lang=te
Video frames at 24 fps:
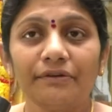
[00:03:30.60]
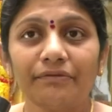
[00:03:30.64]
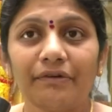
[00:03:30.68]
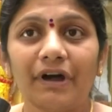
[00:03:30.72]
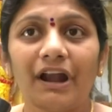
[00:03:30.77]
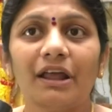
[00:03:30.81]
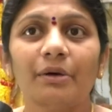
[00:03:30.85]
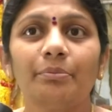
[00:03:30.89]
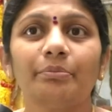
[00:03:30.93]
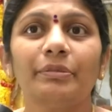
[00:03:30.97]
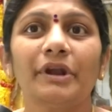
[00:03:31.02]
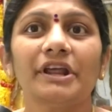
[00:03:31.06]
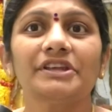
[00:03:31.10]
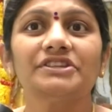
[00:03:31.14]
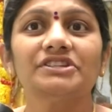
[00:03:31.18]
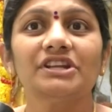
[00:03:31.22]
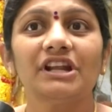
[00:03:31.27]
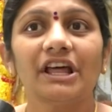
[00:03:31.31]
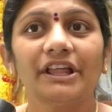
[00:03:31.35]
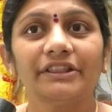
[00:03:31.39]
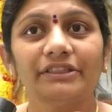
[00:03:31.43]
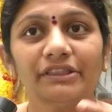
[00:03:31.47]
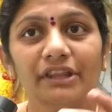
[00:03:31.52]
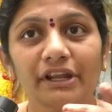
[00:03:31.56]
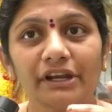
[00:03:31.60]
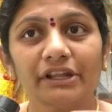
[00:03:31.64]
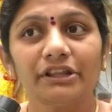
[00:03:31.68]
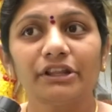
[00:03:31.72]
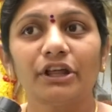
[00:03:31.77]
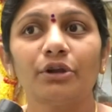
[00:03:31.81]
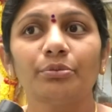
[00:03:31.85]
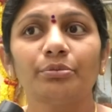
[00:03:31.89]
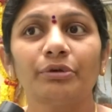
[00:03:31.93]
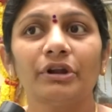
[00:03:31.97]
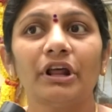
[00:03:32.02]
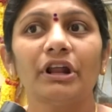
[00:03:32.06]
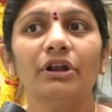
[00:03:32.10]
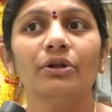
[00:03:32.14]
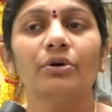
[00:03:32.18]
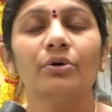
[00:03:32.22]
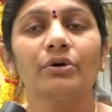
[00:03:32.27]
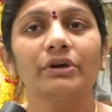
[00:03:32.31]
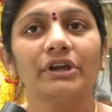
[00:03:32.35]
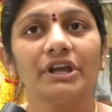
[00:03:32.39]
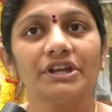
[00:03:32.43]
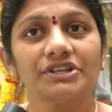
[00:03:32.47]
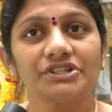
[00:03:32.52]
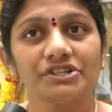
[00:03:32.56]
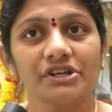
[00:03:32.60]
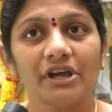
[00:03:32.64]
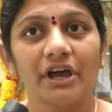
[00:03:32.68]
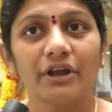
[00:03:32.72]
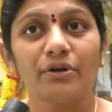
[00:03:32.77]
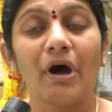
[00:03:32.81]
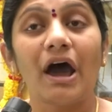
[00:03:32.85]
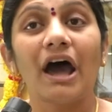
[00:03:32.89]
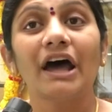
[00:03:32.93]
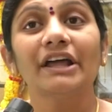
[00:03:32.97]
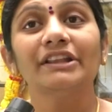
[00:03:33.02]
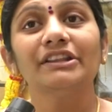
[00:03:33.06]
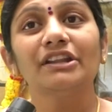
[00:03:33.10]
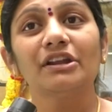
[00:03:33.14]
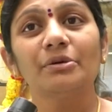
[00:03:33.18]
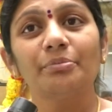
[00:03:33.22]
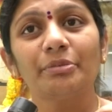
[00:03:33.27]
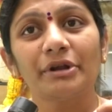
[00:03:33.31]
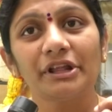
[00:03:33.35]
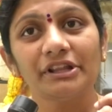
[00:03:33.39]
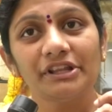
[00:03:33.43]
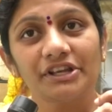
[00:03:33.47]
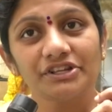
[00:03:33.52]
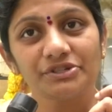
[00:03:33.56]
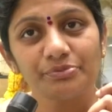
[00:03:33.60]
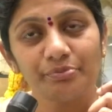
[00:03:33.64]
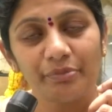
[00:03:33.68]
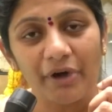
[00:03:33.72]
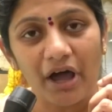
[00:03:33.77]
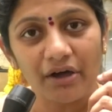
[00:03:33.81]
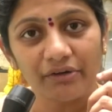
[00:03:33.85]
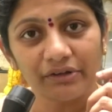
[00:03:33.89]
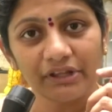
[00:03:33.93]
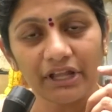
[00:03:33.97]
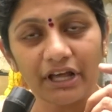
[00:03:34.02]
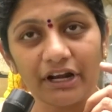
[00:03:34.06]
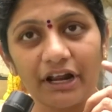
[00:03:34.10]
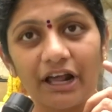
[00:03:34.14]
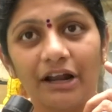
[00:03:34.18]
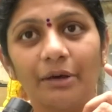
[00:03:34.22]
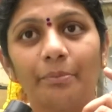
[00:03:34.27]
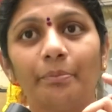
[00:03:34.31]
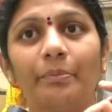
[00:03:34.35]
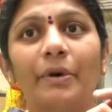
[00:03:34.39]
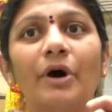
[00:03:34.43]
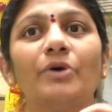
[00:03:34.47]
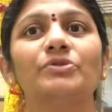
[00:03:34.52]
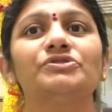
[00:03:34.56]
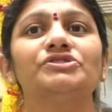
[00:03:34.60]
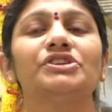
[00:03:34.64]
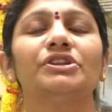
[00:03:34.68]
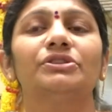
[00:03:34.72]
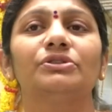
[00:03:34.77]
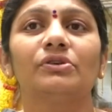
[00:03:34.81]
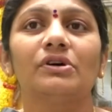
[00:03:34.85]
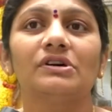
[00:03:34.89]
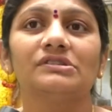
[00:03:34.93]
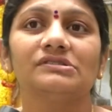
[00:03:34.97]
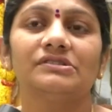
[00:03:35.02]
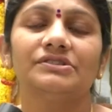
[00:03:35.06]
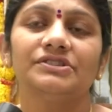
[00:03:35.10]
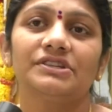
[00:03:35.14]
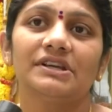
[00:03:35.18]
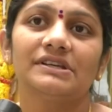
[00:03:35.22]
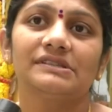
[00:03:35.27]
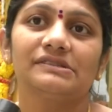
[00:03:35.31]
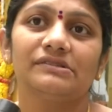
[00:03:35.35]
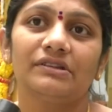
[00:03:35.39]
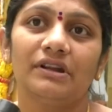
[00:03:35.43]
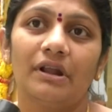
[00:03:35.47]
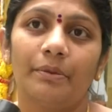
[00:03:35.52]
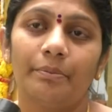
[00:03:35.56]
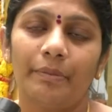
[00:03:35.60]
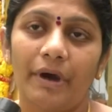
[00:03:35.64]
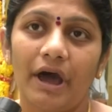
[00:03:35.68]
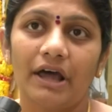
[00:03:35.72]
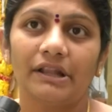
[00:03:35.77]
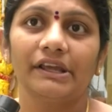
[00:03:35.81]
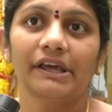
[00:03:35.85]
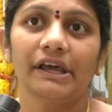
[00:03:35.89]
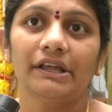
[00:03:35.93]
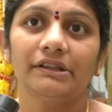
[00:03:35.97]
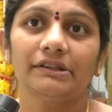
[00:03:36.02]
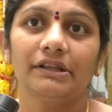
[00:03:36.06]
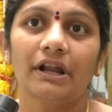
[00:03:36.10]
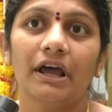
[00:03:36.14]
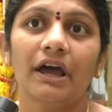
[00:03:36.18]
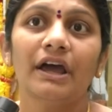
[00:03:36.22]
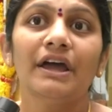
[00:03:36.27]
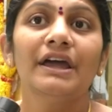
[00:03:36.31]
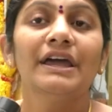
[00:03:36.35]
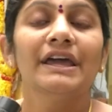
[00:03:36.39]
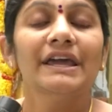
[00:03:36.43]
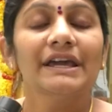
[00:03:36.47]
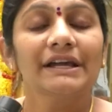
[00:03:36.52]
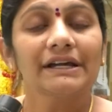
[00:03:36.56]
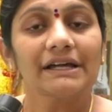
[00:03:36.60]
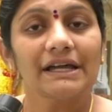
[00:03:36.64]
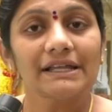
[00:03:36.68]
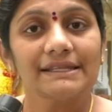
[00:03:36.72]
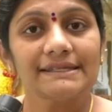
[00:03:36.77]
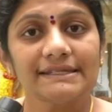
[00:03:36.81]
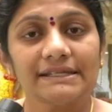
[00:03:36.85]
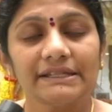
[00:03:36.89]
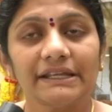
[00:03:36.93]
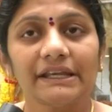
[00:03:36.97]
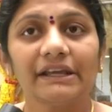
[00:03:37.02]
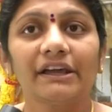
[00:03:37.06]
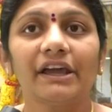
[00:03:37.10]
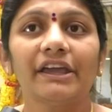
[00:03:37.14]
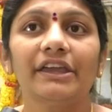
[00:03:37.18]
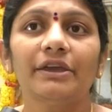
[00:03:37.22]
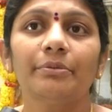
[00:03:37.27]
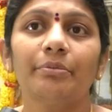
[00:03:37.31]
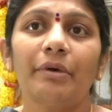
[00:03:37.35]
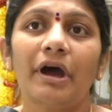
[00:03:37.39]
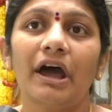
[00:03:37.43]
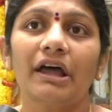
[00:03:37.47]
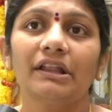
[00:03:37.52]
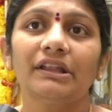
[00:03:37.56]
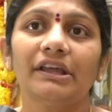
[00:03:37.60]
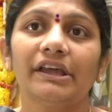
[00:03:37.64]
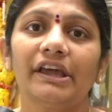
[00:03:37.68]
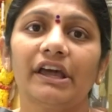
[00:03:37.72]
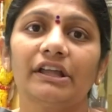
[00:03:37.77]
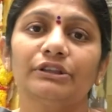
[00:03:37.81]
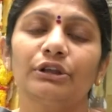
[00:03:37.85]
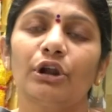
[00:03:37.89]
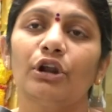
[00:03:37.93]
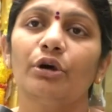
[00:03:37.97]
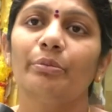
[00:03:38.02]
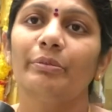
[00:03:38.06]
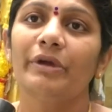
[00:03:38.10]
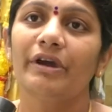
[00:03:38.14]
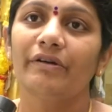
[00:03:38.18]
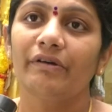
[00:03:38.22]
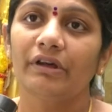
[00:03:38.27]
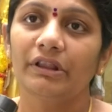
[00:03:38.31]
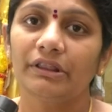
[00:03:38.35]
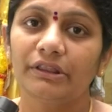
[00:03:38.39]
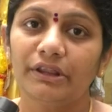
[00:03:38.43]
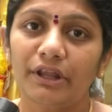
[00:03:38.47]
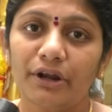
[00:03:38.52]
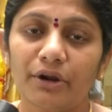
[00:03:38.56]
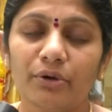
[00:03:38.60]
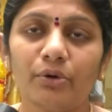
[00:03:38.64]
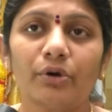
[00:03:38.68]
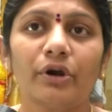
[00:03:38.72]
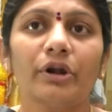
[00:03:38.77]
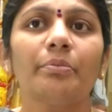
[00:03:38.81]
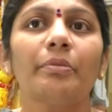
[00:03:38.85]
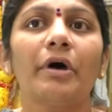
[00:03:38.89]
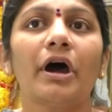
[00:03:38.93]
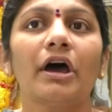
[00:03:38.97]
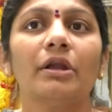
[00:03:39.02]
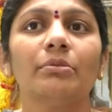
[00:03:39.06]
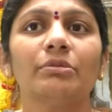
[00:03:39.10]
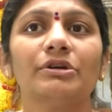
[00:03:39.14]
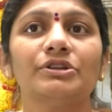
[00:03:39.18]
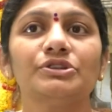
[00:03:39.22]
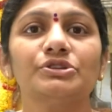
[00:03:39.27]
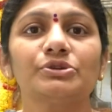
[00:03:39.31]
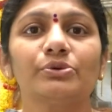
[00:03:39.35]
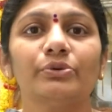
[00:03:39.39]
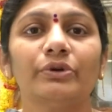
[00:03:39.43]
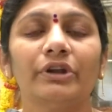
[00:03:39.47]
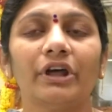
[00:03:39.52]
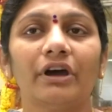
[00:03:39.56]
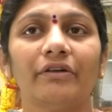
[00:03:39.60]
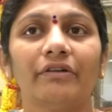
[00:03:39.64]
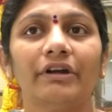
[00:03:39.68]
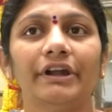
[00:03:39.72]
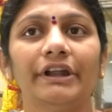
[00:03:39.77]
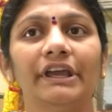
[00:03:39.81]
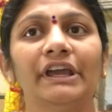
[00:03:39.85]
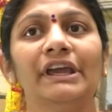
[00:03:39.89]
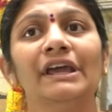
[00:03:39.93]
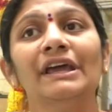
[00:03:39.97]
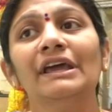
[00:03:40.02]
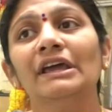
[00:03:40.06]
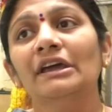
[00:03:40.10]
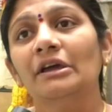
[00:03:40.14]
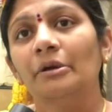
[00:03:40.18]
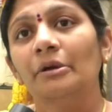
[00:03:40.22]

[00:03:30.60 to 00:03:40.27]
ఇవాళ ప్రజలందరి తరఫున లోకేష్ గారు ఆంధ్రప్రదేశ్ భావితరాల భవిష్యత్తు కోసం చేస్తున్న పాదయాత్ర ఖచ్చితంగా ఈ పాదయాత్రలో మేమందరం కూడా పాల్పంచుకుంటామండి